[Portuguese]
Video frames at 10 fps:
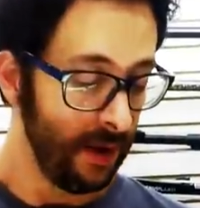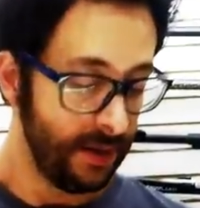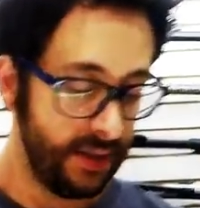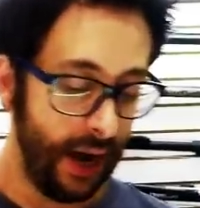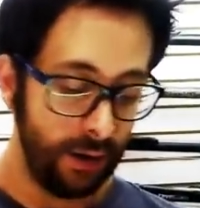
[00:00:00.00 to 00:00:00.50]

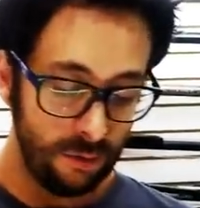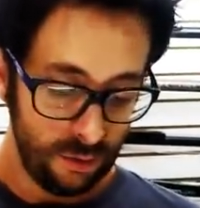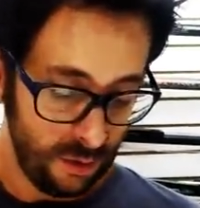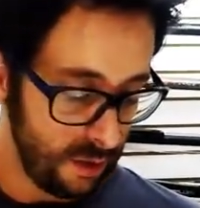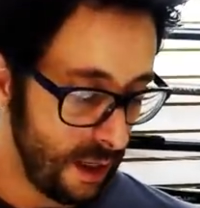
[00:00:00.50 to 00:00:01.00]
Certo?
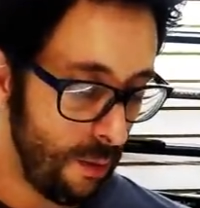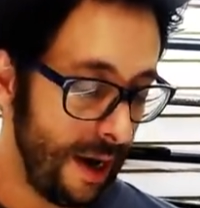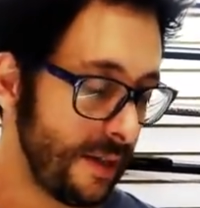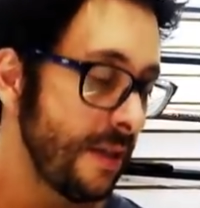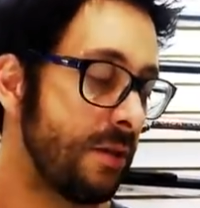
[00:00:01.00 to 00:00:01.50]
Então
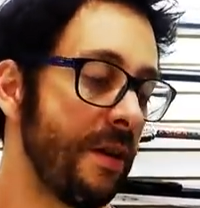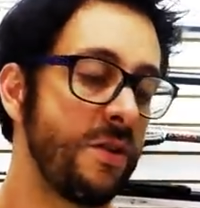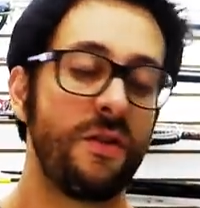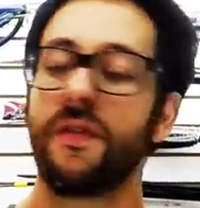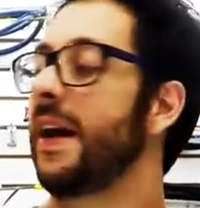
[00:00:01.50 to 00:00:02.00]
essas são
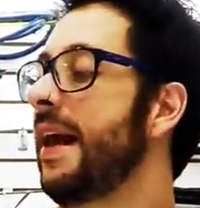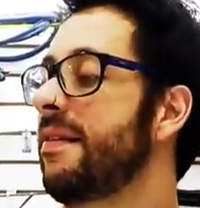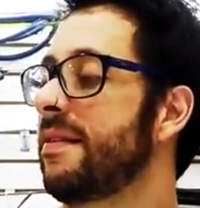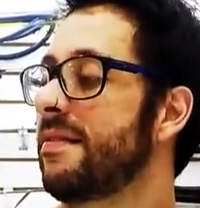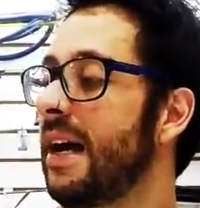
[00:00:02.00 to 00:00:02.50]
as
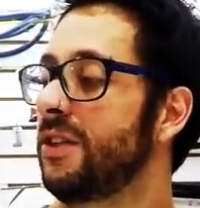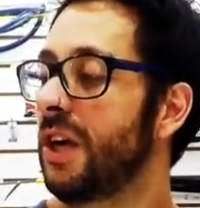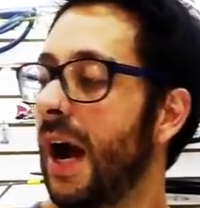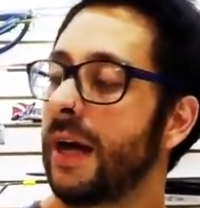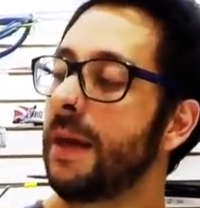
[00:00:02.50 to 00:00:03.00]
diferenças da
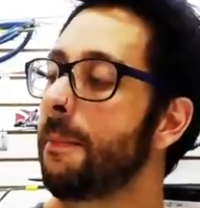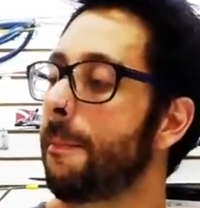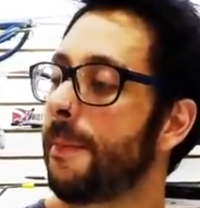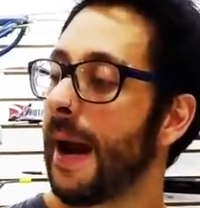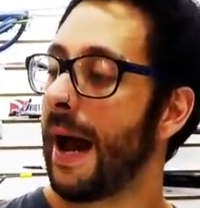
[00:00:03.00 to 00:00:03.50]
Shark
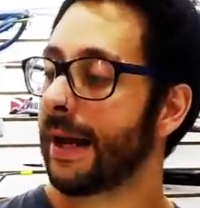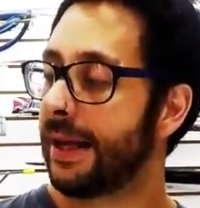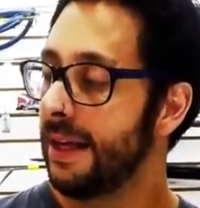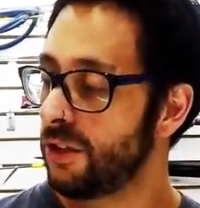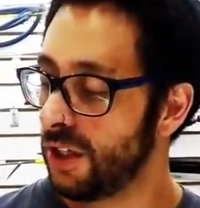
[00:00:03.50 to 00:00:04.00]
para
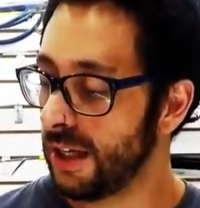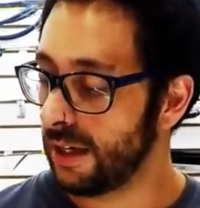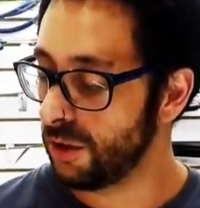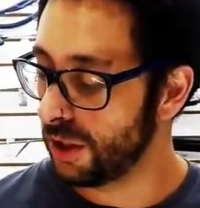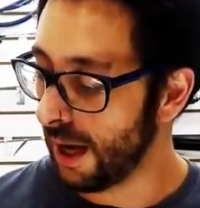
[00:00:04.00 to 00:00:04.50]
que tinha
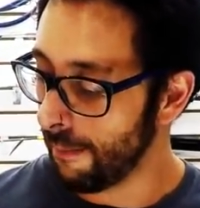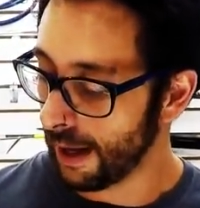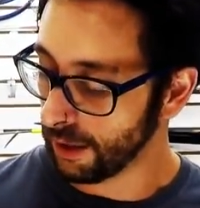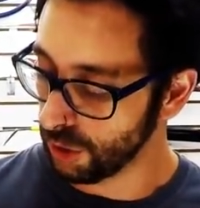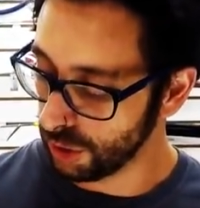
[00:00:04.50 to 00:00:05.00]

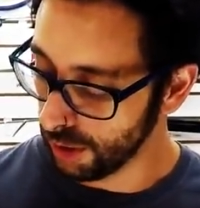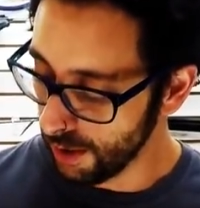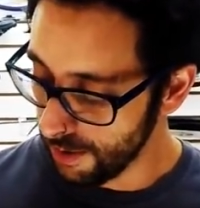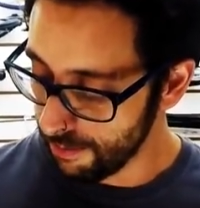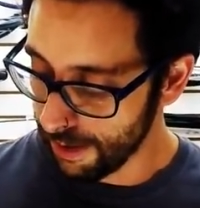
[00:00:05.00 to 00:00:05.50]
antigamente,
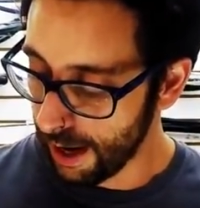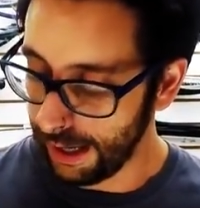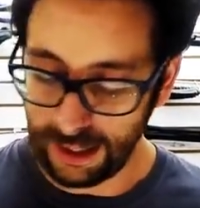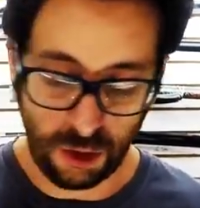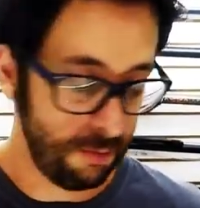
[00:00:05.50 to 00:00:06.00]
para
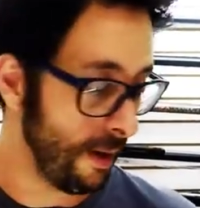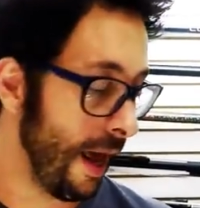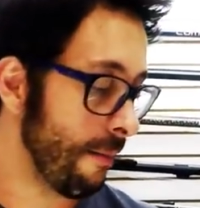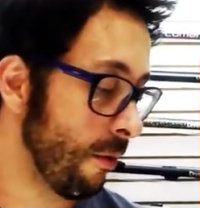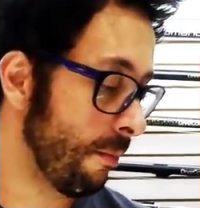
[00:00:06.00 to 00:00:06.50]
Elite
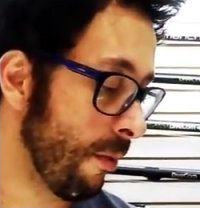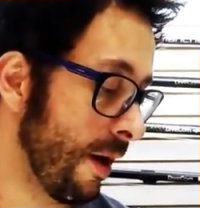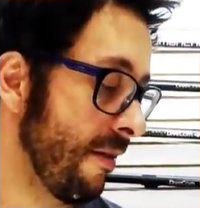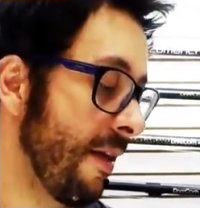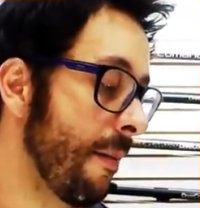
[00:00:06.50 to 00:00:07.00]
Premium, por
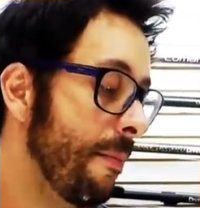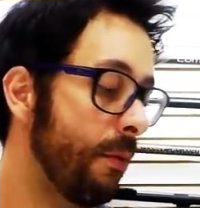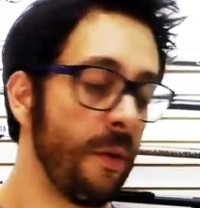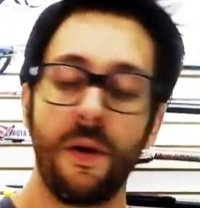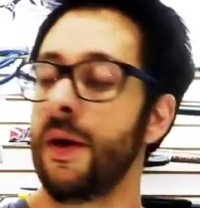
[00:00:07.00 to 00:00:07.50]
exemplo.
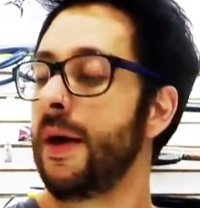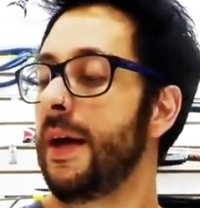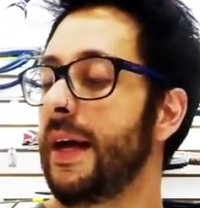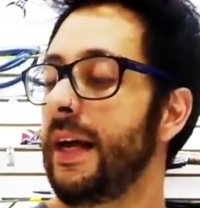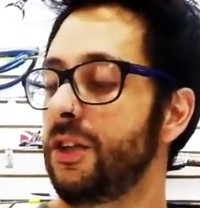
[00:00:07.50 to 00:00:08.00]

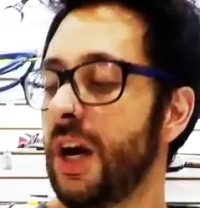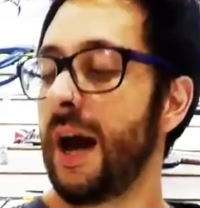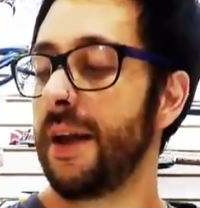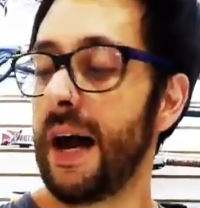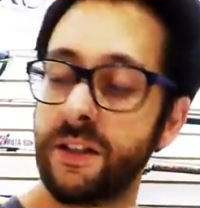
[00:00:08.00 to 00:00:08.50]
E já
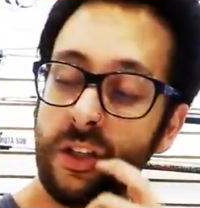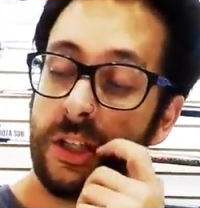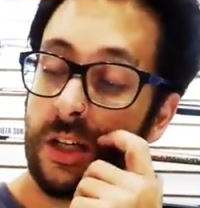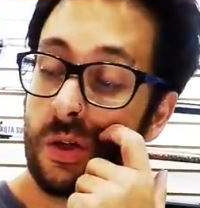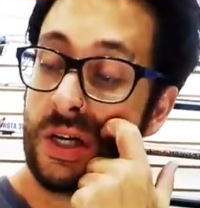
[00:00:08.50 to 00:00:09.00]
na Naja
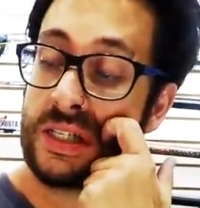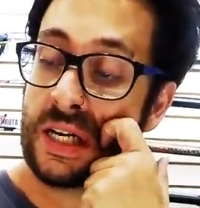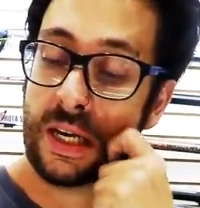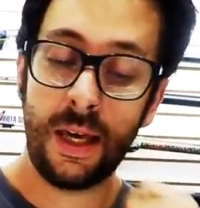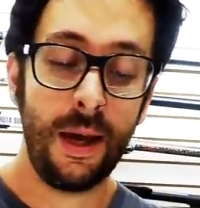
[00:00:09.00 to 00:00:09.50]
G2
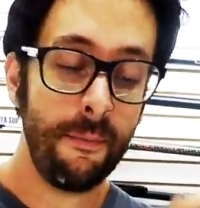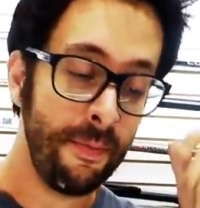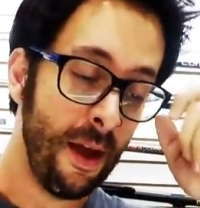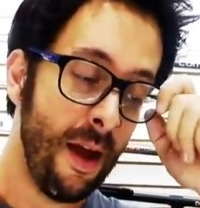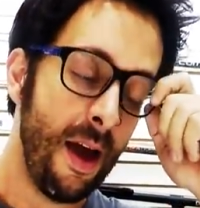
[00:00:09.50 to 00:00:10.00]
aqui,
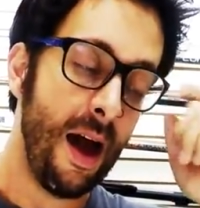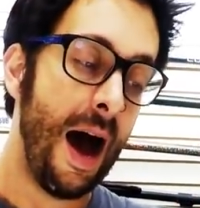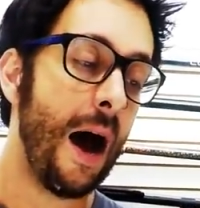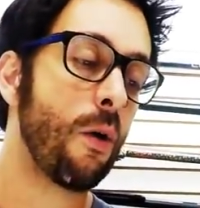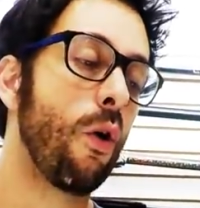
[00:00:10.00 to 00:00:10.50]

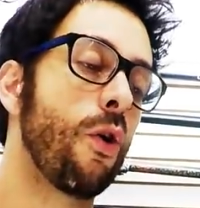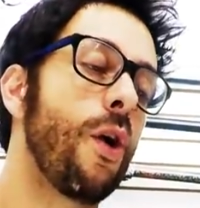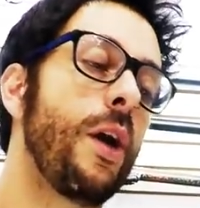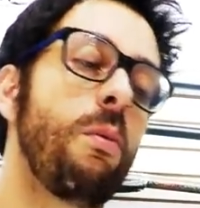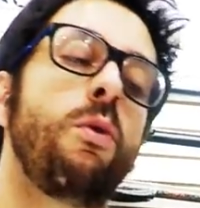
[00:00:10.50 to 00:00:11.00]
a
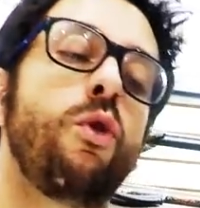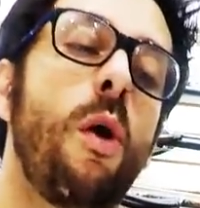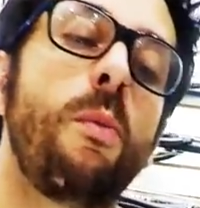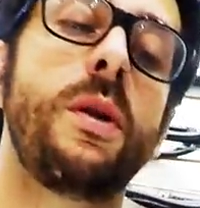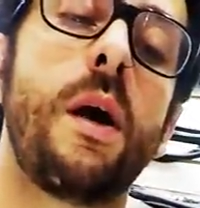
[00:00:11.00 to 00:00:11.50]
coronha não mudou
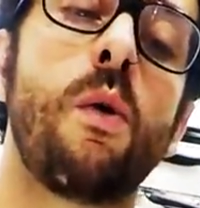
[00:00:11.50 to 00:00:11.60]
muita